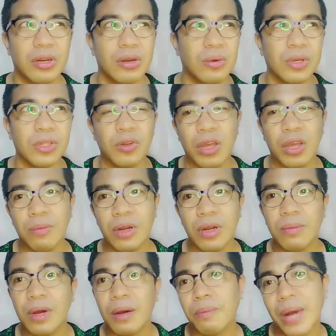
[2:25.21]
whatsoever
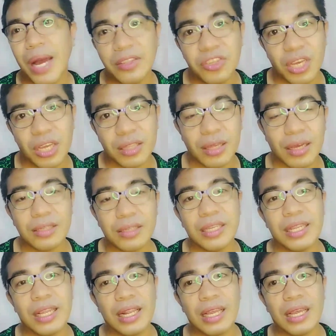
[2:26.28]
mang pageant ang
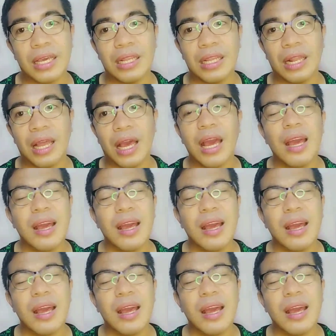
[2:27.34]
sinalihan nila